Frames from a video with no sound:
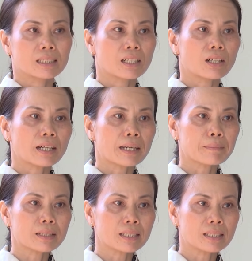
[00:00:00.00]
còn
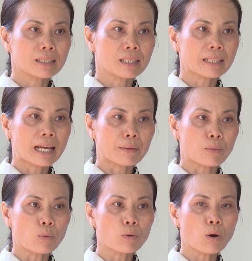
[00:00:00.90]
em thì ở nhà
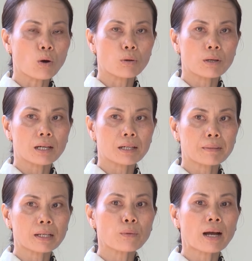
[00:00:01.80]
phụ cô
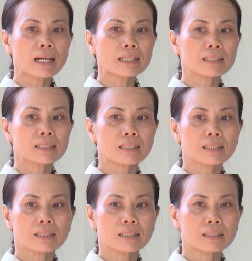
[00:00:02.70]
à, bán quán
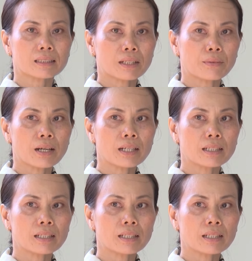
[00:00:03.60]
à, cà phê